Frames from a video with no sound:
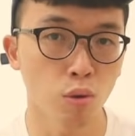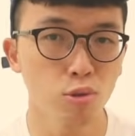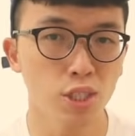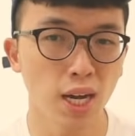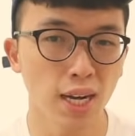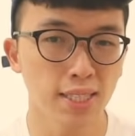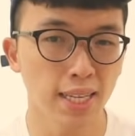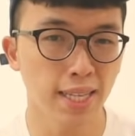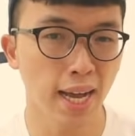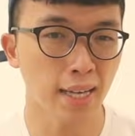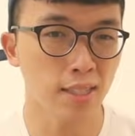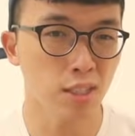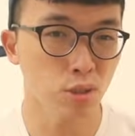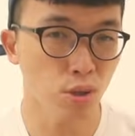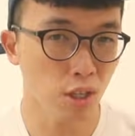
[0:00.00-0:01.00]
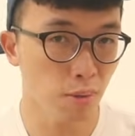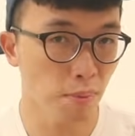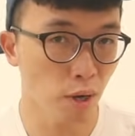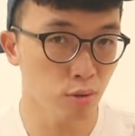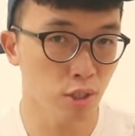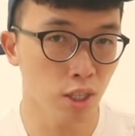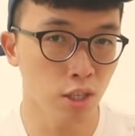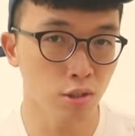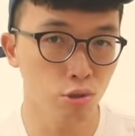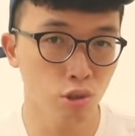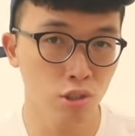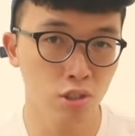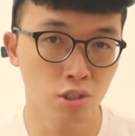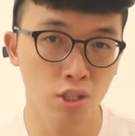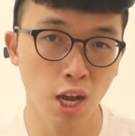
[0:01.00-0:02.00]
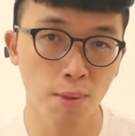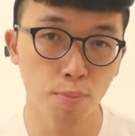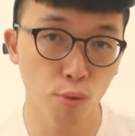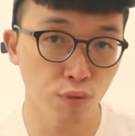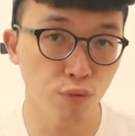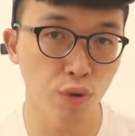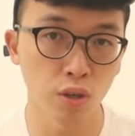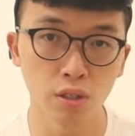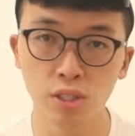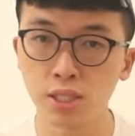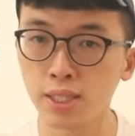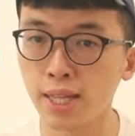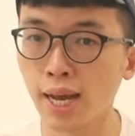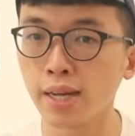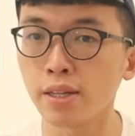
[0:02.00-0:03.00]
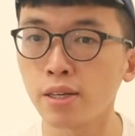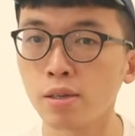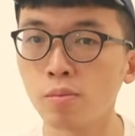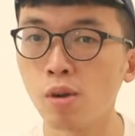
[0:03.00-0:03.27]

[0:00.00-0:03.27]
目前他在打击端的表现确实是还不符合期待的。